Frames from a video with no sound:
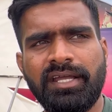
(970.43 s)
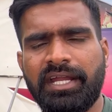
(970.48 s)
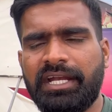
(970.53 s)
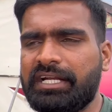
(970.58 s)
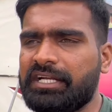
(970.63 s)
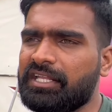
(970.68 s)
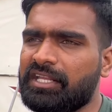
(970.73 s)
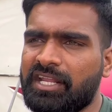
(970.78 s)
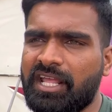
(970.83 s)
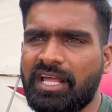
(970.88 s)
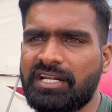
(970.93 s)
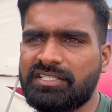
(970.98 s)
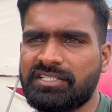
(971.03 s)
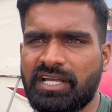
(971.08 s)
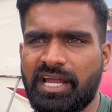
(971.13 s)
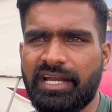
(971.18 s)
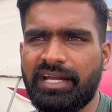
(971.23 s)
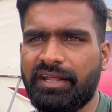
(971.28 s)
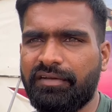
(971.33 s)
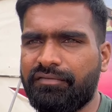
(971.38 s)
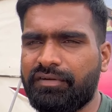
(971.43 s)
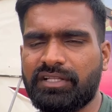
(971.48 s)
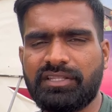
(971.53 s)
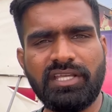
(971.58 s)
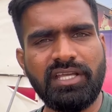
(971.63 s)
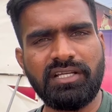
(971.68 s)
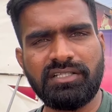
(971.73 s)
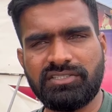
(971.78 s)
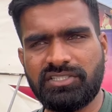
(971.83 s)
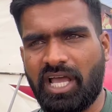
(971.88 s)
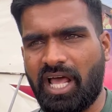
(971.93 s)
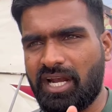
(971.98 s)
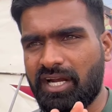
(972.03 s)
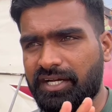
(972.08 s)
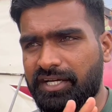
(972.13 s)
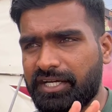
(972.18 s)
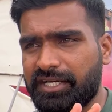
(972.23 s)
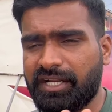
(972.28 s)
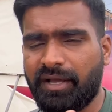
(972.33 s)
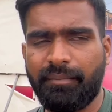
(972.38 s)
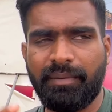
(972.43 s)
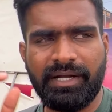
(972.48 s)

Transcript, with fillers: ఇంటీరియర్స్ అండ్ ఎవ్రీథింగ్ చాలా నీట్గా